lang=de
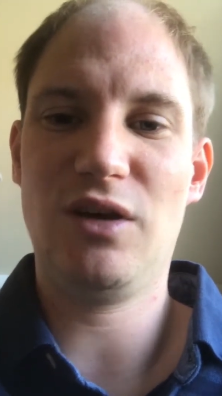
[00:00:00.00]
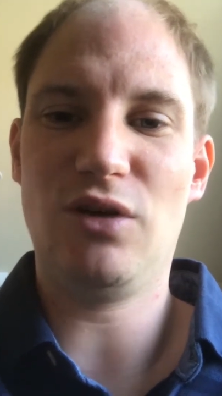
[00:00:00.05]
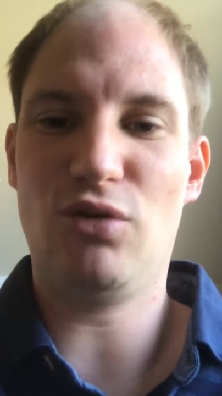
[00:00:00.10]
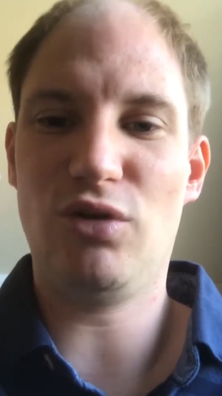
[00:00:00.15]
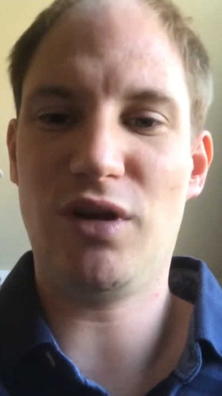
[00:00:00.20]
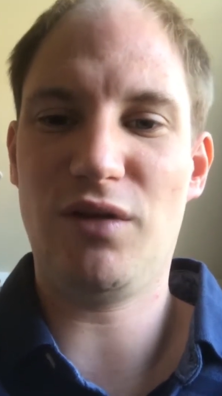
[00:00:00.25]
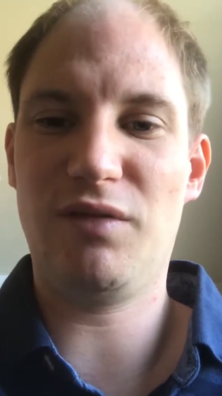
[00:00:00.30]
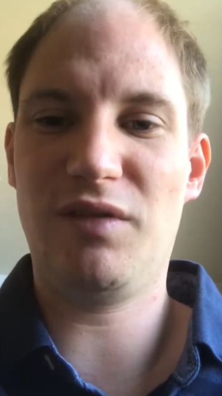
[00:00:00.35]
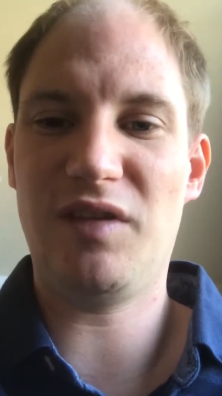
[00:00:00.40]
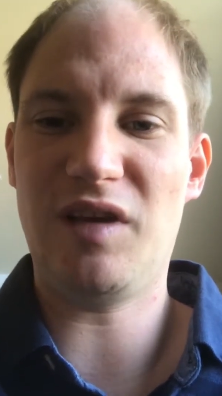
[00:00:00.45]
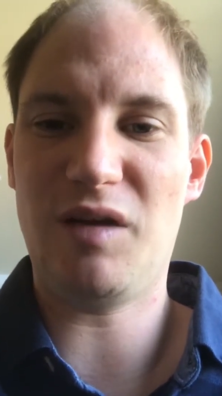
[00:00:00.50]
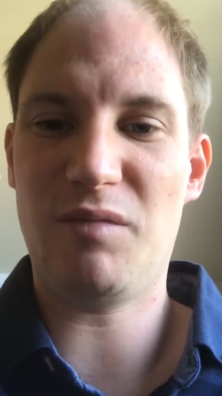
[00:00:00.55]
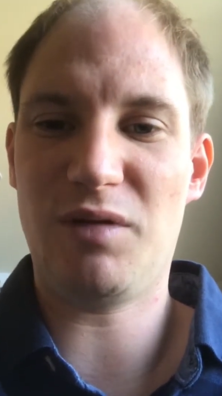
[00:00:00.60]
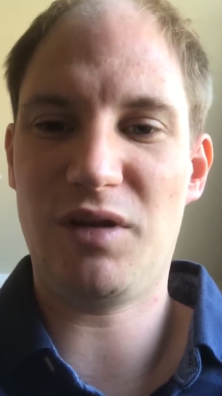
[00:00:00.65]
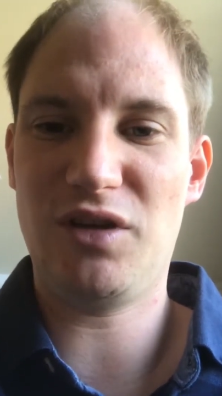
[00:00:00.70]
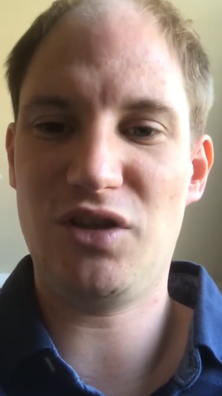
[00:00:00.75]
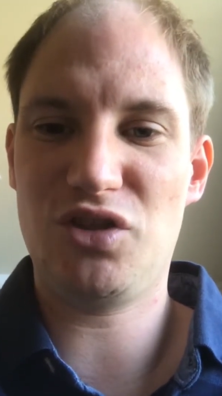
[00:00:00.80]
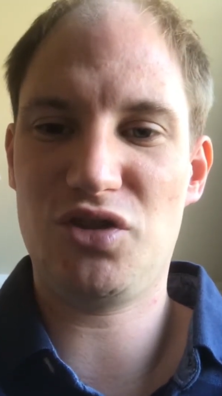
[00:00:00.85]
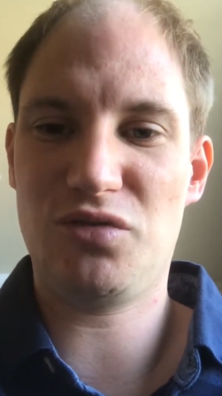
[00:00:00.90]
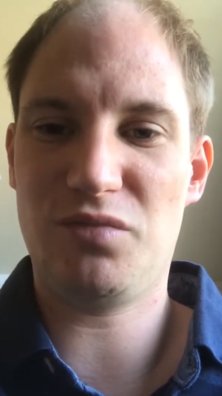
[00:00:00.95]
Und da wird es einmal
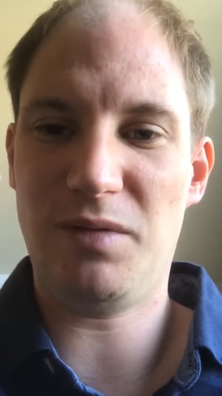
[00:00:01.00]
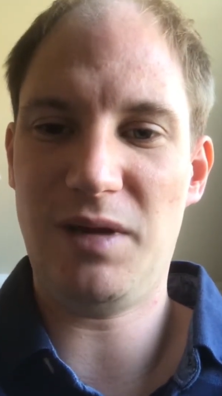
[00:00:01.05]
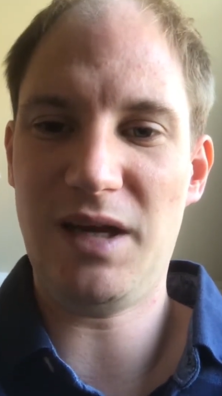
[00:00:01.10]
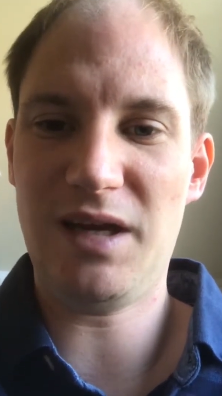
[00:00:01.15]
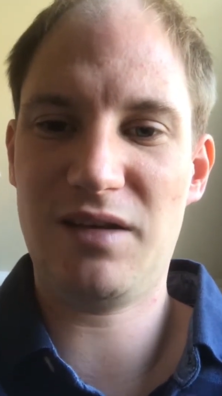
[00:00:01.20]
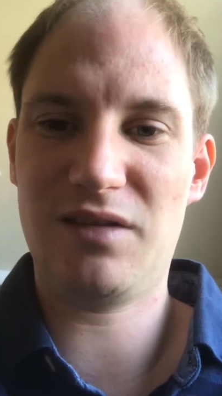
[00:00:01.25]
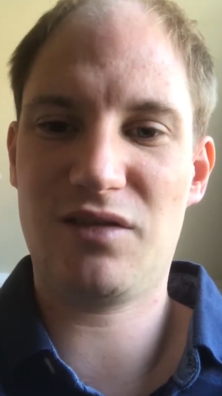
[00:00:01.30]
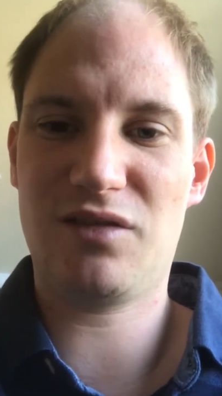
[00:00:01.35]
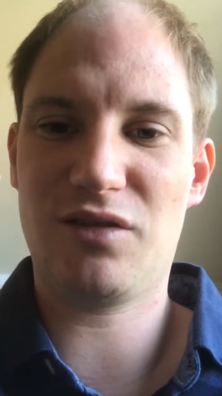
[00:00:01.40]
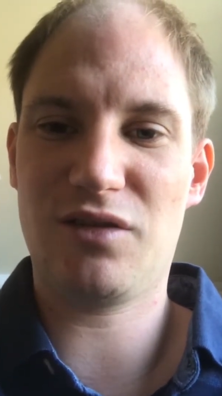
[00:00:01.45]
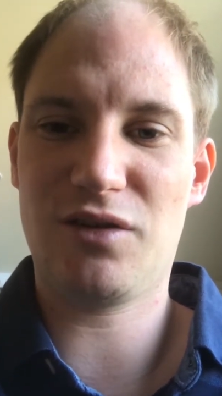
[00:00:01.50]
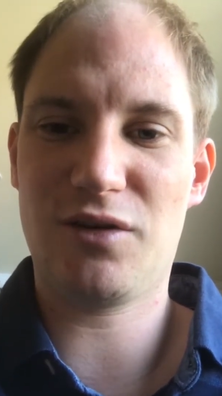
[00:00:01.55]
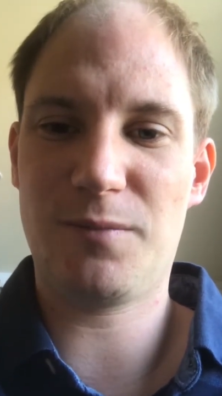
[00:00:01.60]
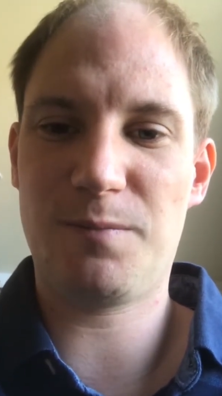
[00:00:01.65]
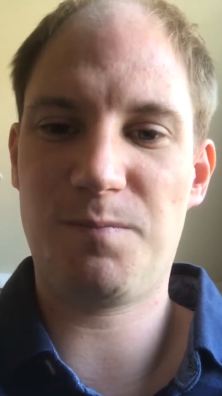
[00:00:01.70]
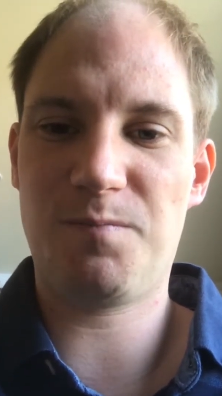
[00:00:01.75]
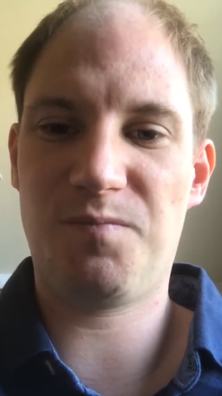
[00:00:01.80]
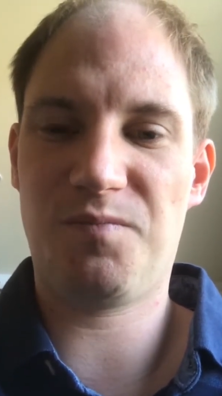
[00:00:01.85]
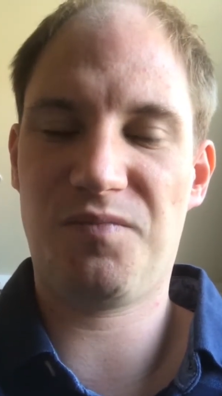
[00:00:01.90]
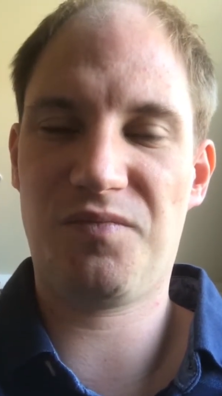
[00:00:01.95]
die Schwert,
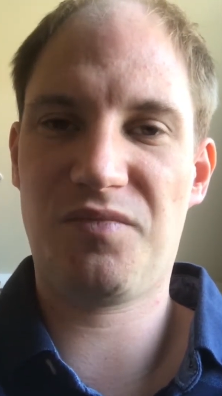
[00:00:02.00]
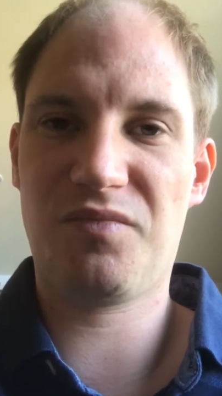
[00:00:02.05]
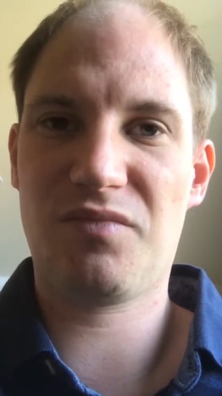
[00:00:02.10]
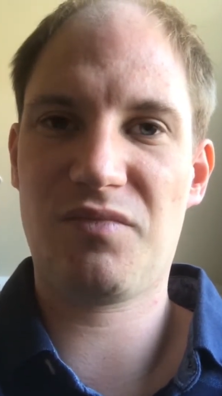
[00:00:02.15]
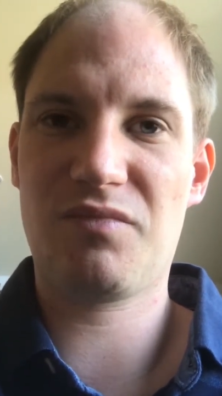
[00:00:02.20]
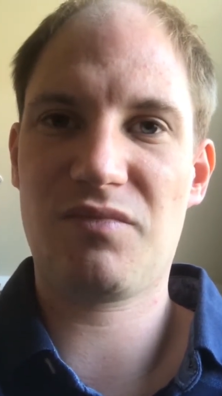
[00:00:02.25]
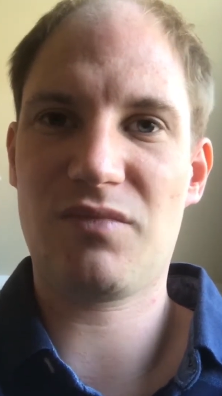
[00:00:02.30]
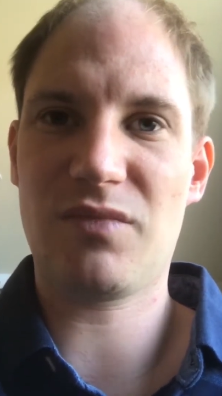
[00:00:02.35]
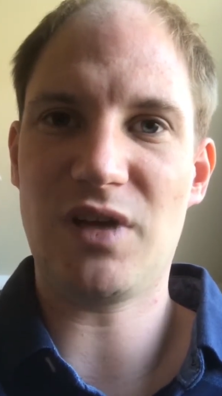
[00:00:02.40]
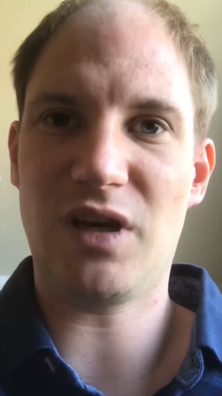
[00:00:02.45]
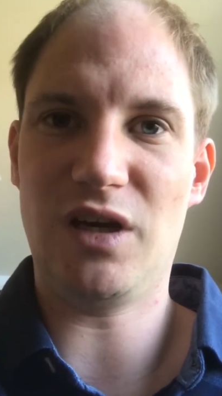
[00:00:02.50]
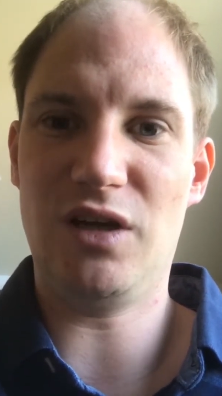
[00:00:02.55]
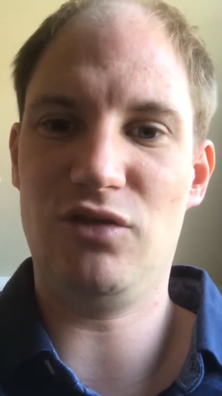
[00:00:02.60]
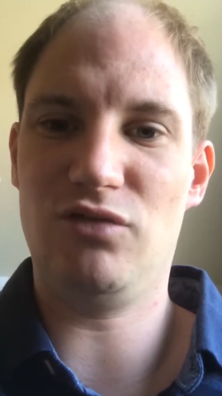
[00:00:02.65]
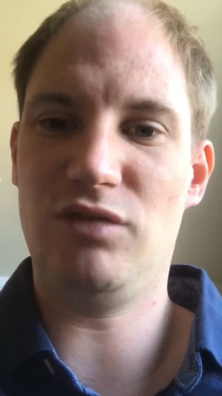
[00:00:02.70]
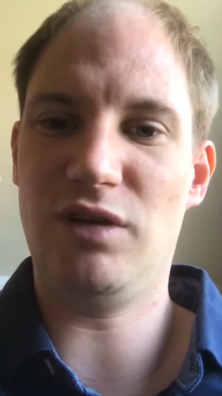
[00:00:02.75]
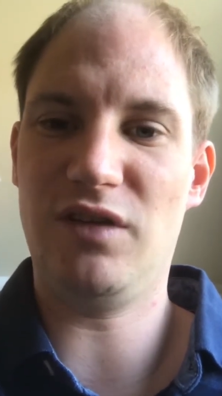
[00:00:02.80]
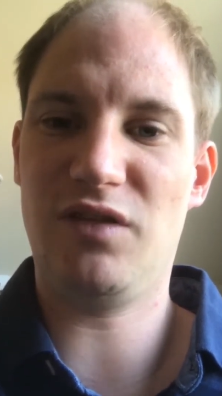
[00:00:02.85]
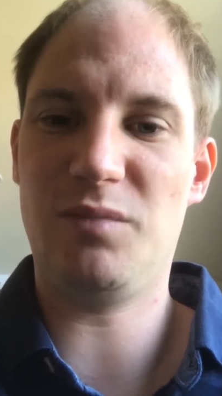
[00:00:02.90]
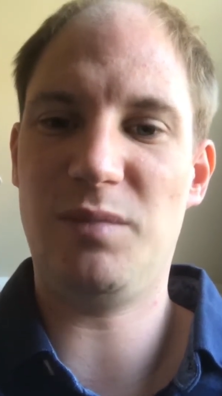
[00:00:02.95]
ähm,
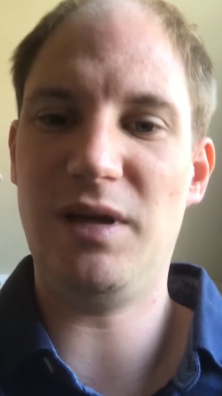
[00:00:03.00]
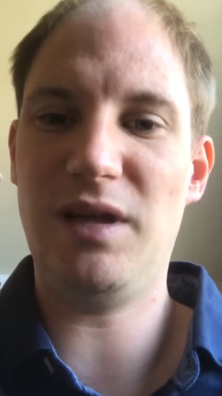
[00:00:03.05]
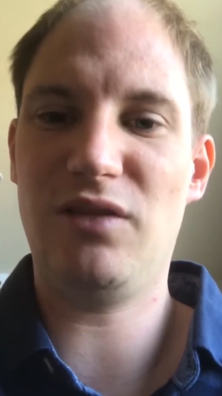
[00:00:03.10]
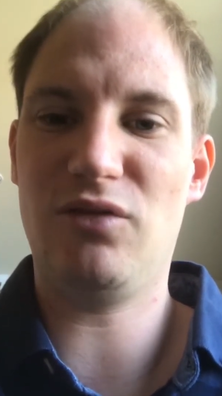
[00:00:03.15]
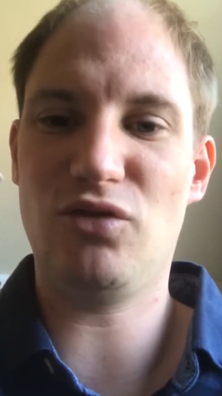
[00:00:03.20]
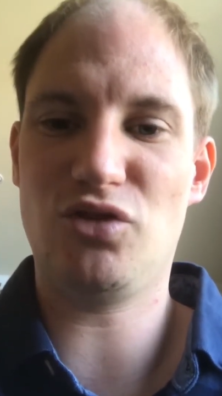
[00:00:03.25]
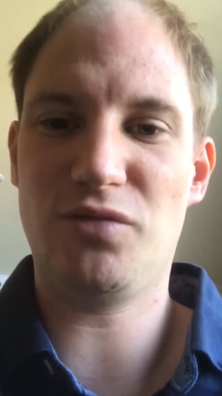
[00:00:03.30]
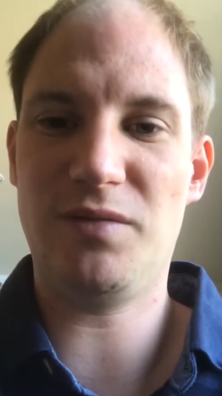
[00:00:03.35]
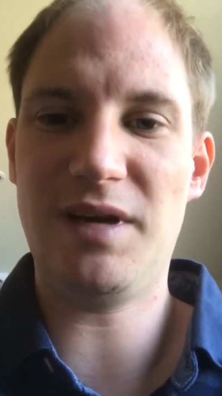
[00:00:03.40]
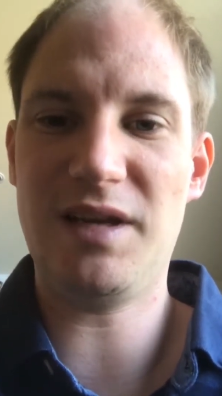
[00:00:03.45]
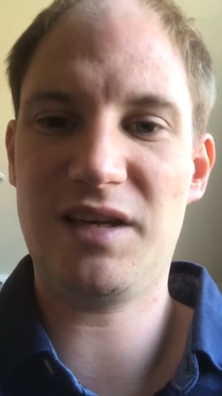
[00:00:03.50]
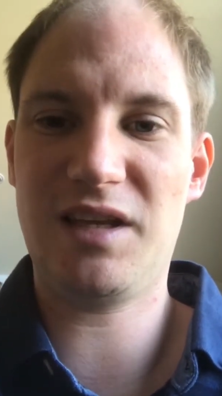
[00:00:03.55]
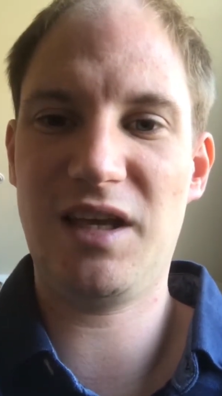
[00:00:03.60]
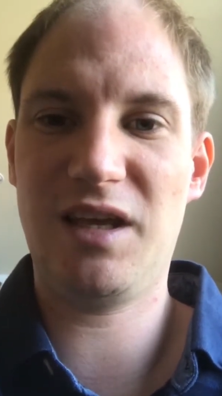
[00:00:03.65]
ein Let's Play zu Schwert